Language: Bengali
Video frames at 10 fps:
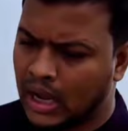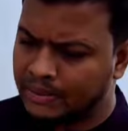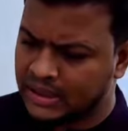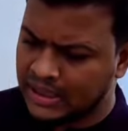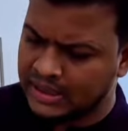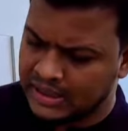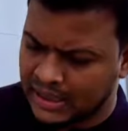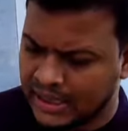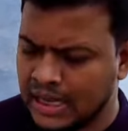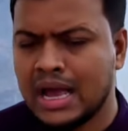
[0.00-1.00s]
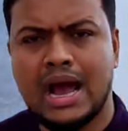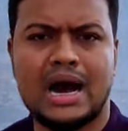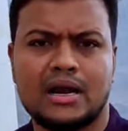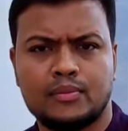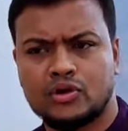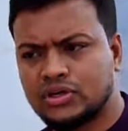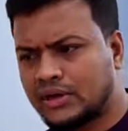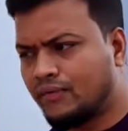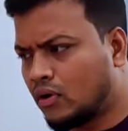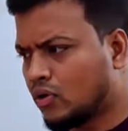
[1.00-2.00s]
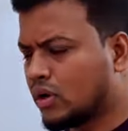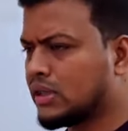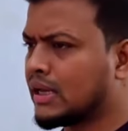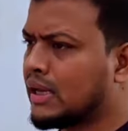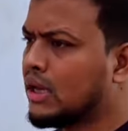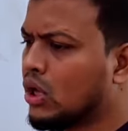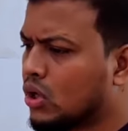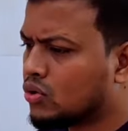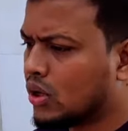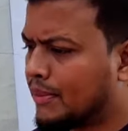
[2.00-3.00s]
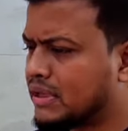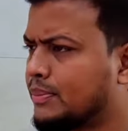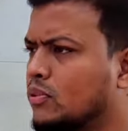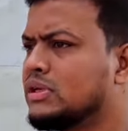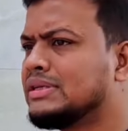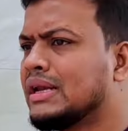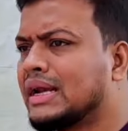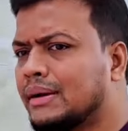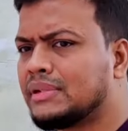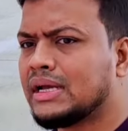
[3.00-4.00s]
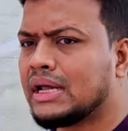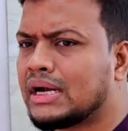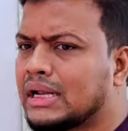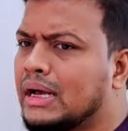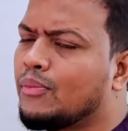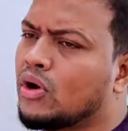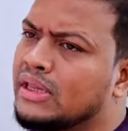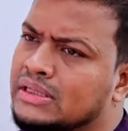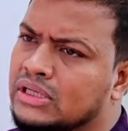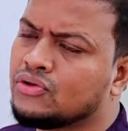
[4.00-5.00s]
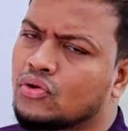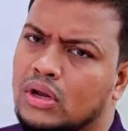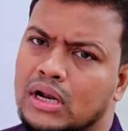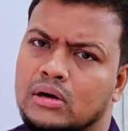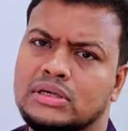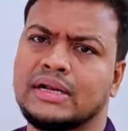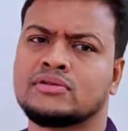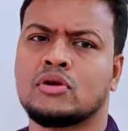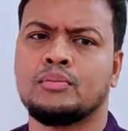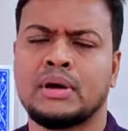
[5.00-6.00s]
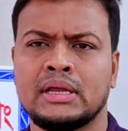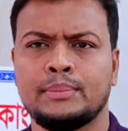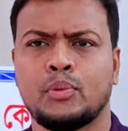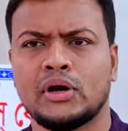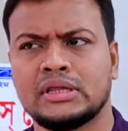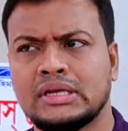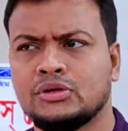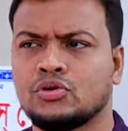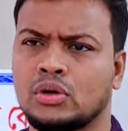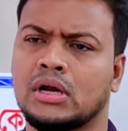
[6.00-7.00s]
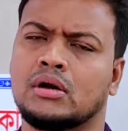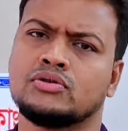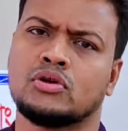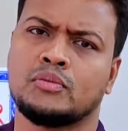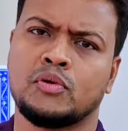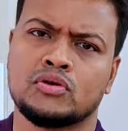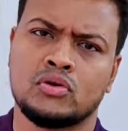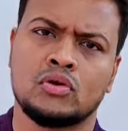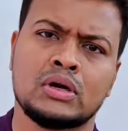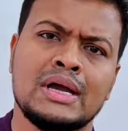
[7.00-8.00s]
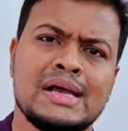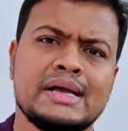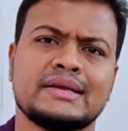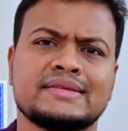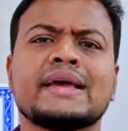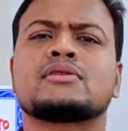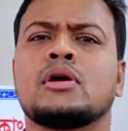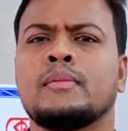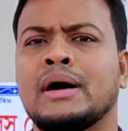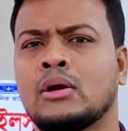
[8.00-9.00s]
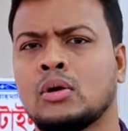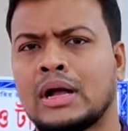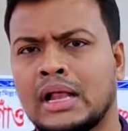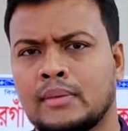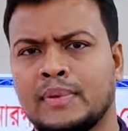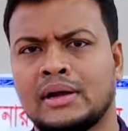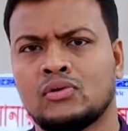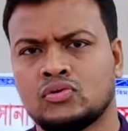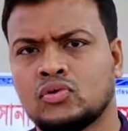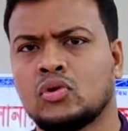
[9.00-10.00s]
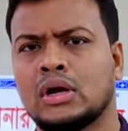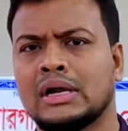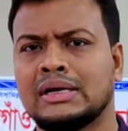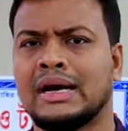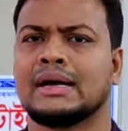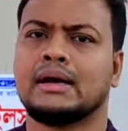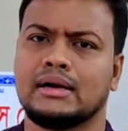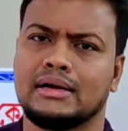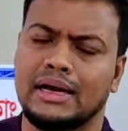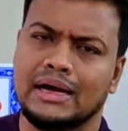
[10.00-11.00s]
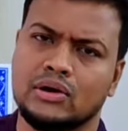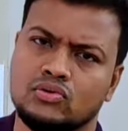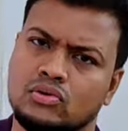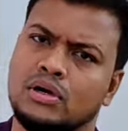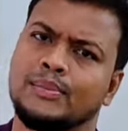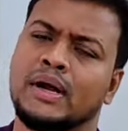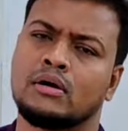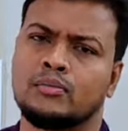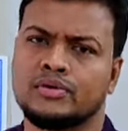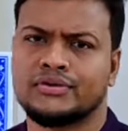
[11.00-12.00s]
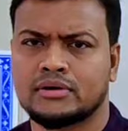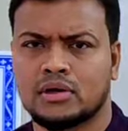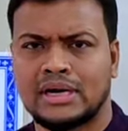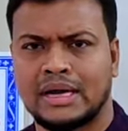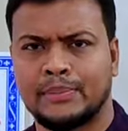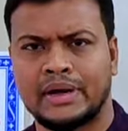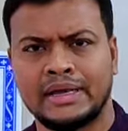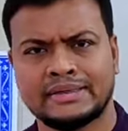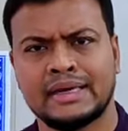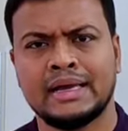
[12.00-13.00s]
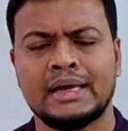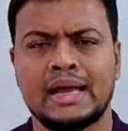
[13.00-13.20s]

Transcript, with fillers: আমাদেরকে দিয়ে থাকেন আর আমরাও সেটা ফলো করে থাকি তো আমাদের প্রতিষ্ঠানের নাম ঠিকানাটা বলে দিচ্ছি সোনারগাঁও টাইলস কোম্পানি পঁয়ত্রিশ সোনারগাঁও জনপদ রোড সেক্টর বারো খালপার উত্তরা ঢাকা ঢাকার উত্তরা বারো নম্বর সেক্টর খালপাড়ে এসে